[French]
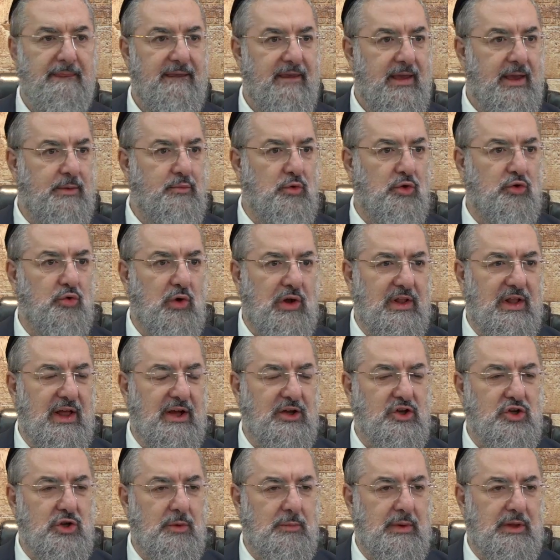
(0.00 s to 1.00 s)
Il me doit de
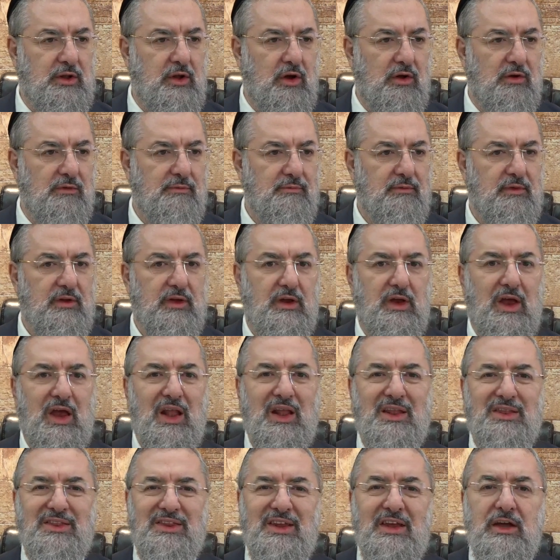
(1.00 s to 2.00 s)
l'argent maintenant,
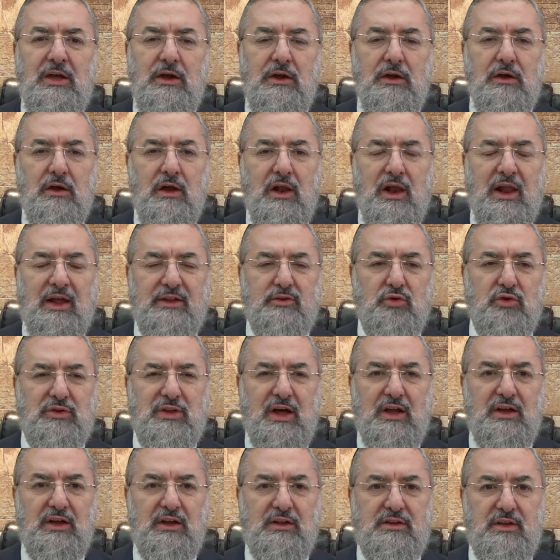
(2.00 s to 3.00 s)
il nie la
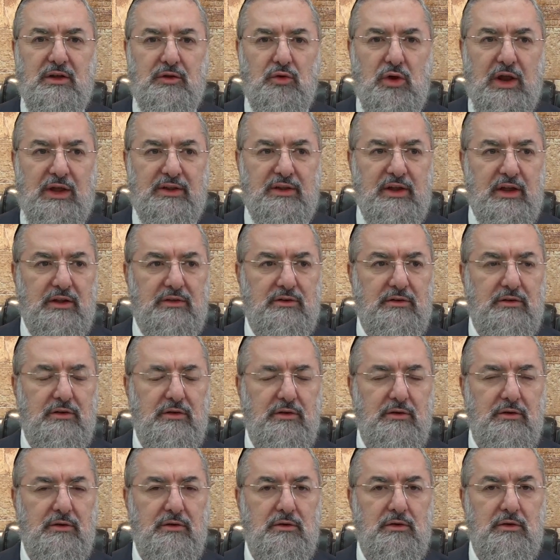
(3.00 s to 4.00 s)
totalité de la dette.
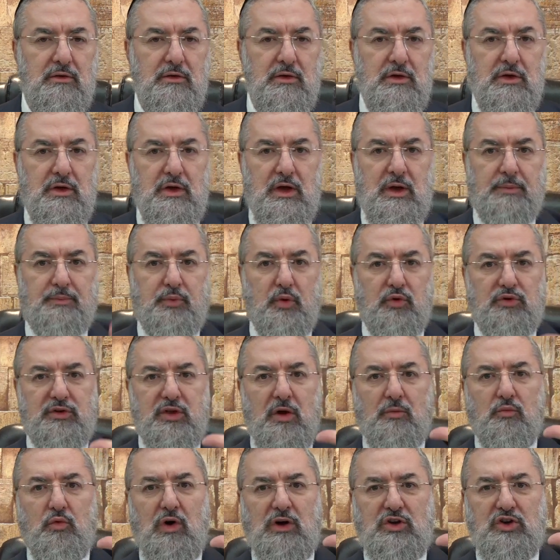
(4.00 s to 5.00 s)
Et
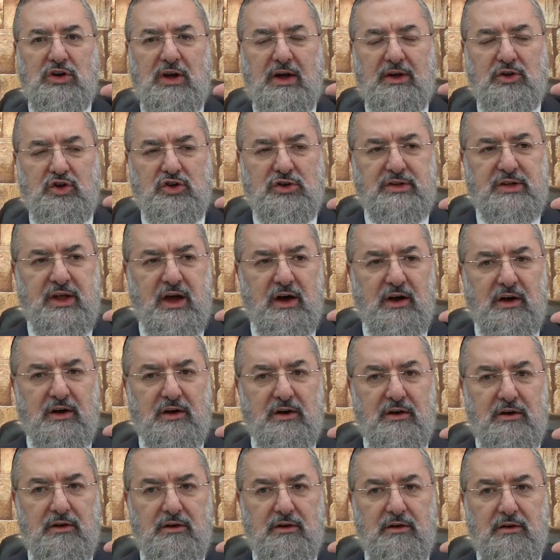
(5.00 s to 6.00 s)
pourtant, moi j'ai un shtar
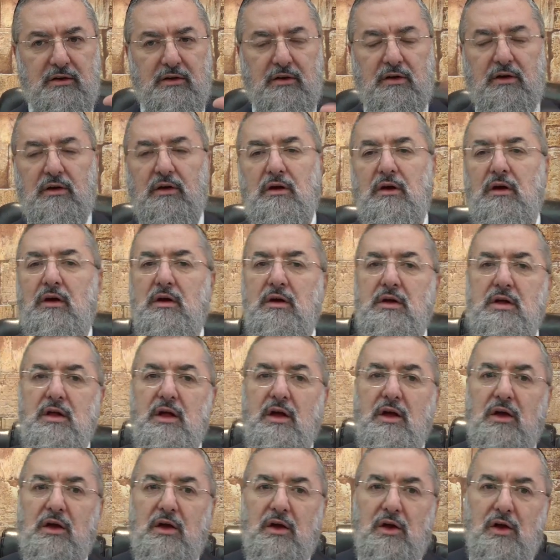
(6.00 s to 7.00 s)

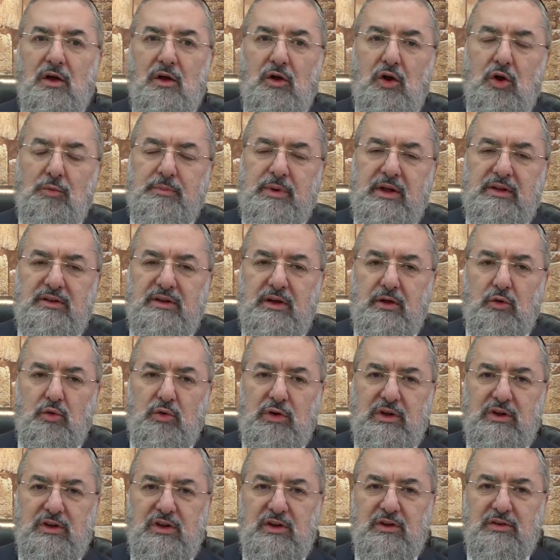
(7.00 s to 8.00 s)
le Bedin
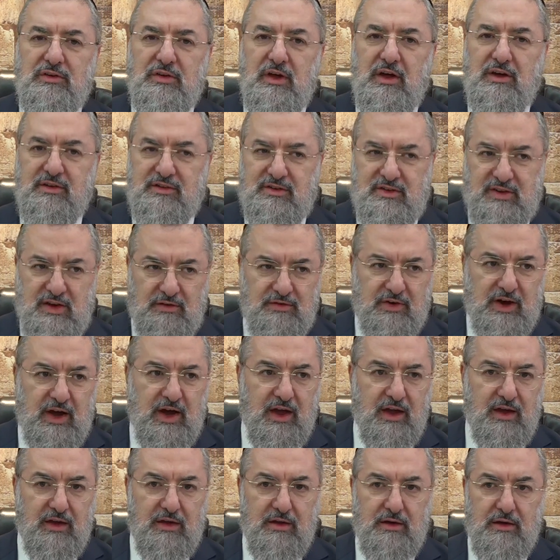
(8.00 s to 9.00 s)
lui dise c'est
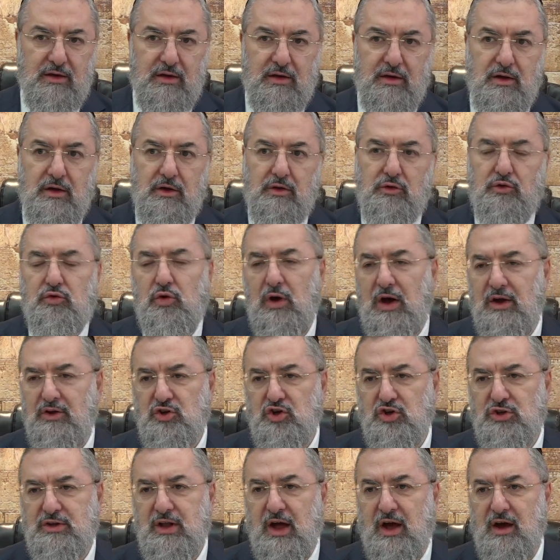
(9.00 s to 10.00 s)
vrai, tu as un
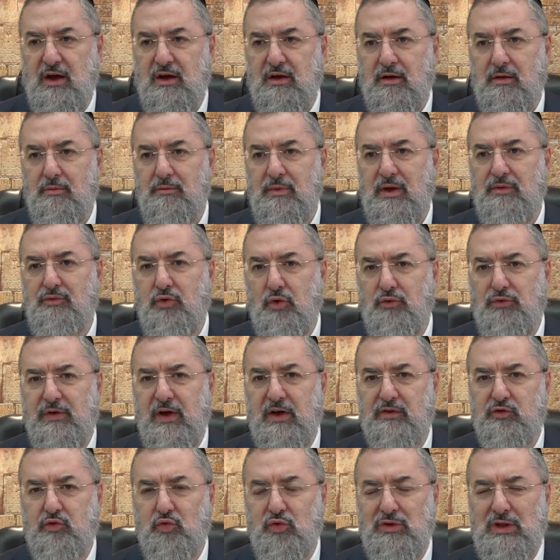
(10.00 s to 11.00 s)
shtav, mais il faut
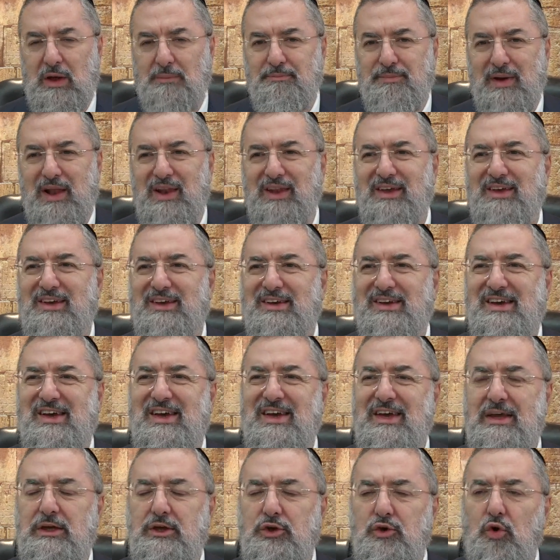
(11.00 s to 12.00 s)
faire ce qu'on appelle
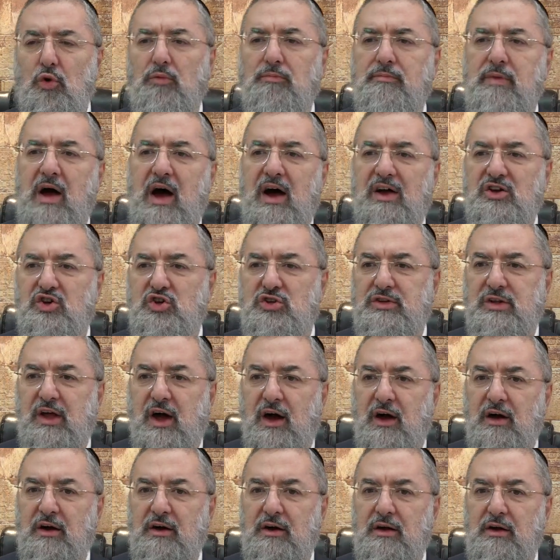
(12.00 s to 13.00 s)
kiyum
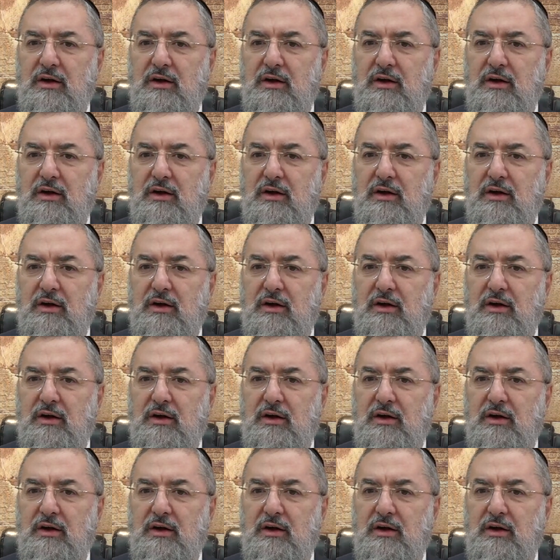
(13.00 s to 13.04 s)
hashtav.